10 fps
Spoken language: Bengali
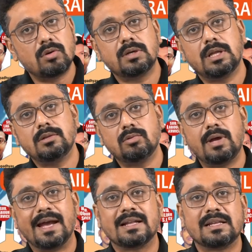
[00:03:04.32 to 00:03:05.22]
সংক্রান্ত
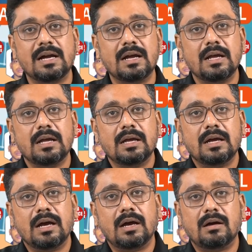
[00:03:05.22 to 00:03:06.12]
একটা
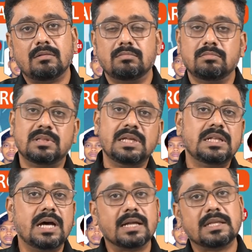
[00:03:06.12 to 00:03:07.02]

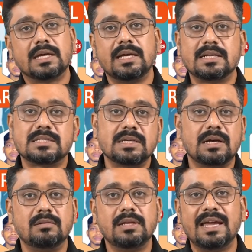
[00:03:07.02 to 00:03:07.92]
দ্বিধা থেকে যাচ্ছে
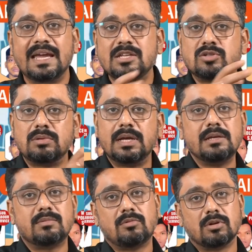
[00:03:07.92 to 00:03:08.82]
কারণ এই জন্য
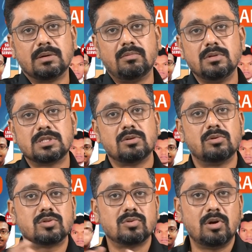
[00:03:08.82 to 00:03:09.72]
এই কথা বলছে ও
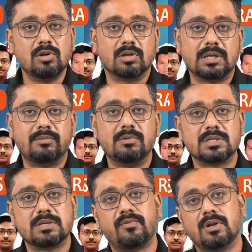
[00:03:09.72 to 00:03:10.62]
জন্য ওই কথা
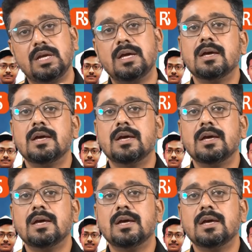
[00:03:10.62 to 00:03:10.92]
বলছে ফলে